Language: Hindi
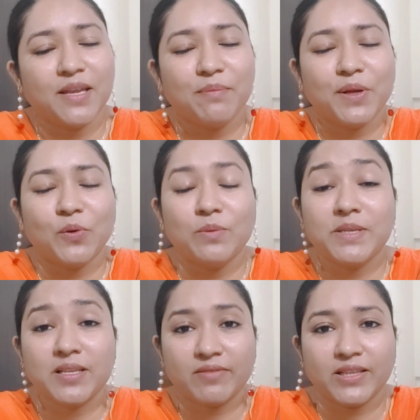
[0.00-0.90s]
बिल्कुल भी
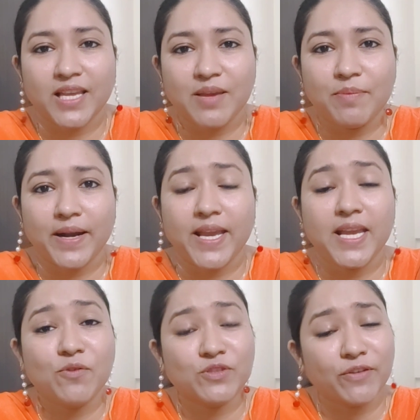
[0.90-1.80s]
जरूरत नहीं पड़ेगी
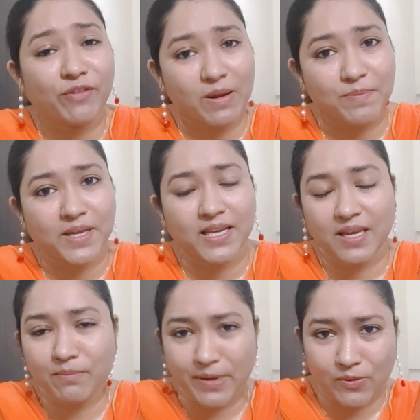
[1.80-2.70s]
उससे फिलअप करने की
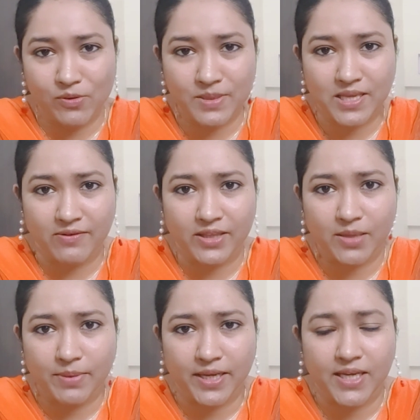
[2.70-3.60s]
बिल्कुल भी जरूरत नहीं
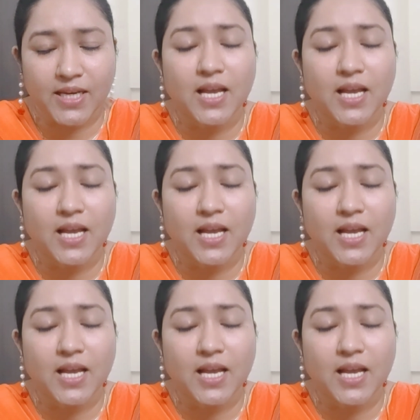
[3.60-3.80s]
पड़ेगी